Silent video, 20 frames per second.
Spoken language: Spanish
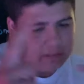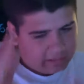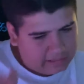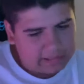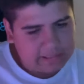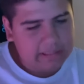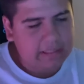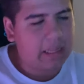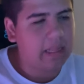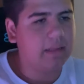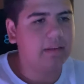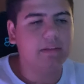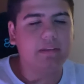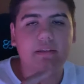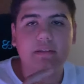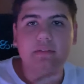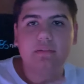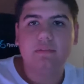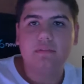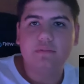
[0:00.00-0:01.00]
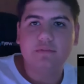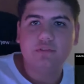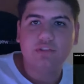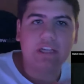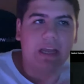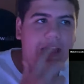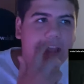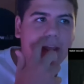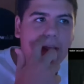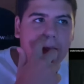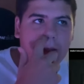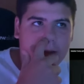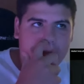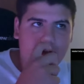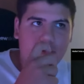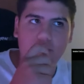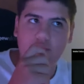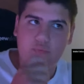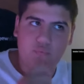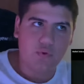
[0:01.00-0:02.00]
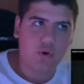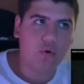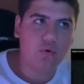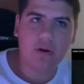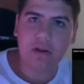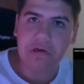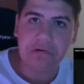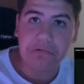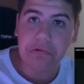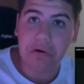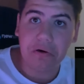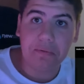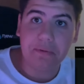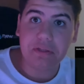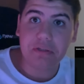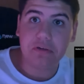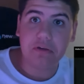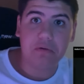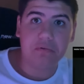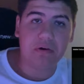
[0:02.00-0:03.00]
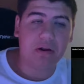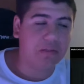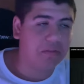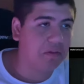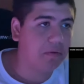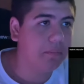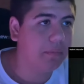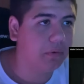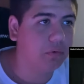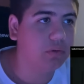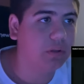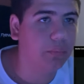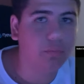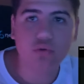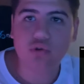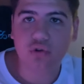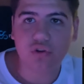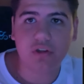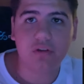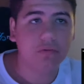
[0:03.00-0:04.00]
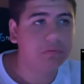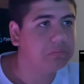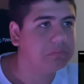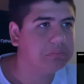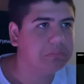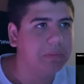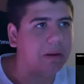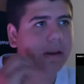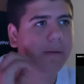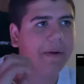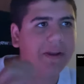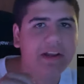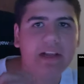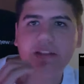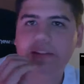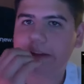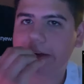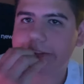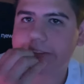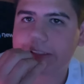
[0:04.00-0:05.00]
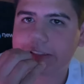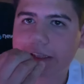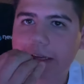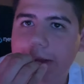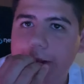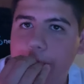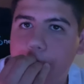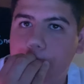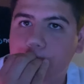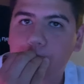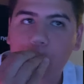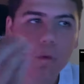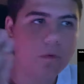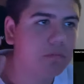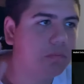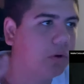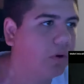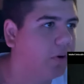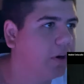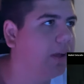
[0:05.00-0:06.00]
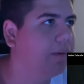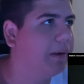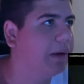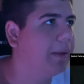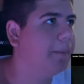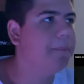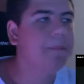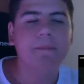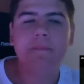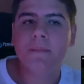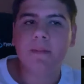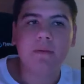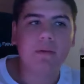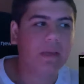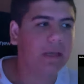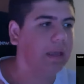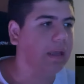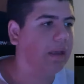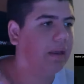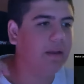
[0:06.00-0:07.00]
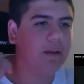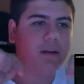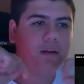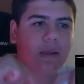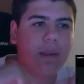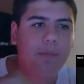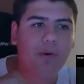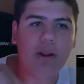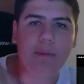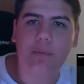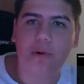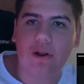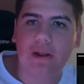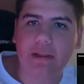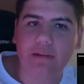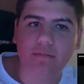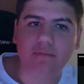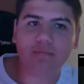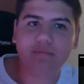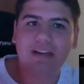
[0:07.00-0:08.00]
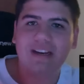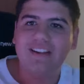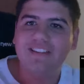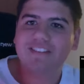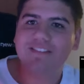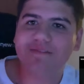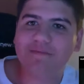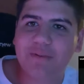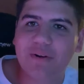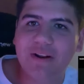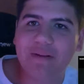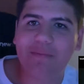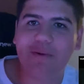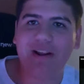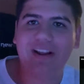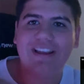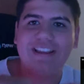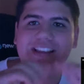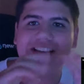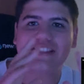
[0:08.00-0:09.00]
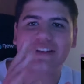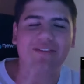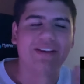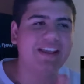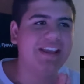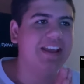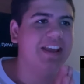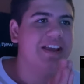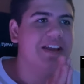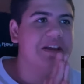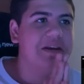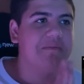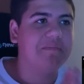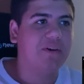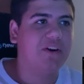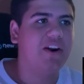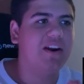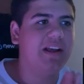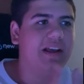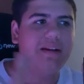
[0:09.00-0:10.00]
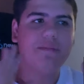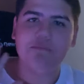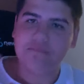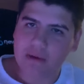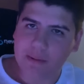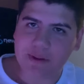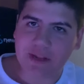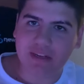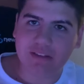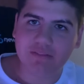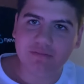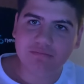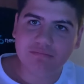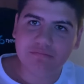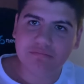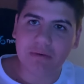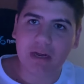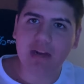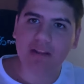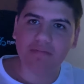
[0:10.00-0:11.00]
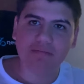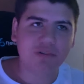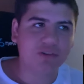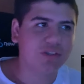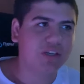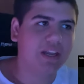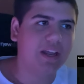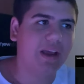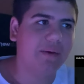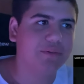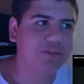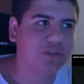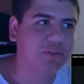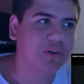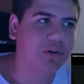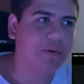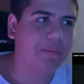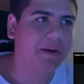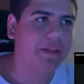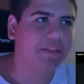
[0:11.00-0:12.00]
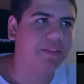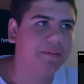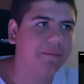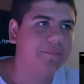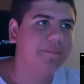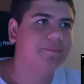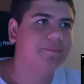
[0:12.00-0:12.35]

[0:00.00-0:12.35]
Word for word: O sea, es un flow que no lo he visto en ninguna canción, me gusta mucho, tío. Vale, Michael, te la está sacando. Por ahora, ¿vale? ¿Qué, ponéis por aquí? ¿Vale? Ponéis por aquí, ya sabéis. Por ahora va bien, ¿vale? No sé a vosotros qué os parece